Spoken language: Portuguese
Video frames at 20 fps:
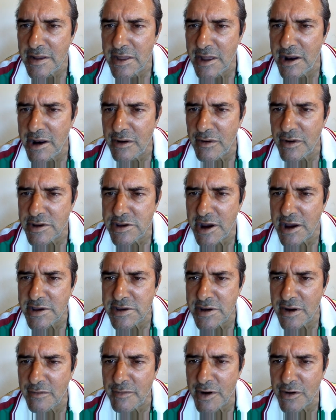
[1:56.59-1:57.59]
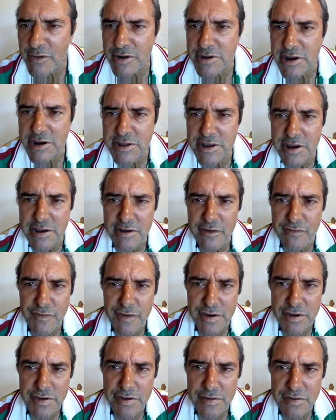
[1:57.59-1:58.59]
da negociação, mas com certeza eu
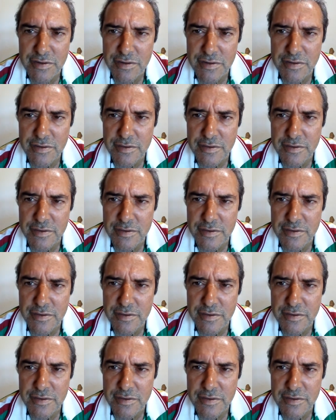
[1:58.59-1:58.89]
fiz.